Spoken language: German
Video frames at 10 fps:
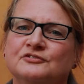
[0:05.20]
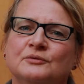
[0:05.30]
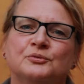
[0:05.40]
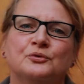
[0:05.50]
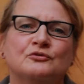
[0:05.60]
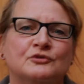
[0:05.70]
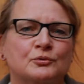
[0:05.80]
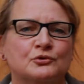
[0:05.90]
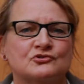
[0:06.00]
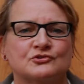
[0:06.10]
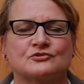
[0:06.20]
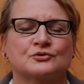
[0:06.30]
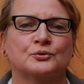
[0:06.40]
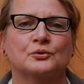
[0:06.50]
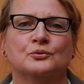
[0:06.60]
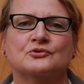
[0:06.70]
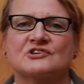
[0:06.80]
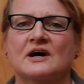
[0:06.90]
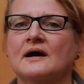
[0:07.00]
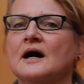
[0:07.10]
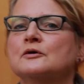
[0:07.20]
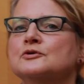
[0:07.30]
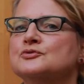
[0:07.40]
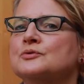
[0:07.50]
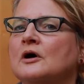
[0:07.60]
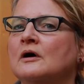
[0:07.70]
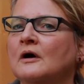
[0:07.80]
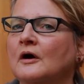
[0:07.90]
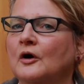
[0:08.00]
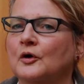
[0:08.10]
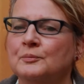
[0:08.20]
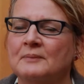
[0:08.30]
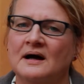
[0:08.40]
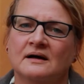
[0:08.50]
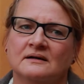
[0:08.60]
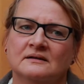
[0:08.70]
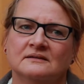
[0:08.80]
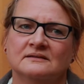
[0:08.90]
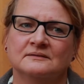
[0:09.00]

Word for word: vom Büro für Bodenschutz und ökologische Agrarkultur und mache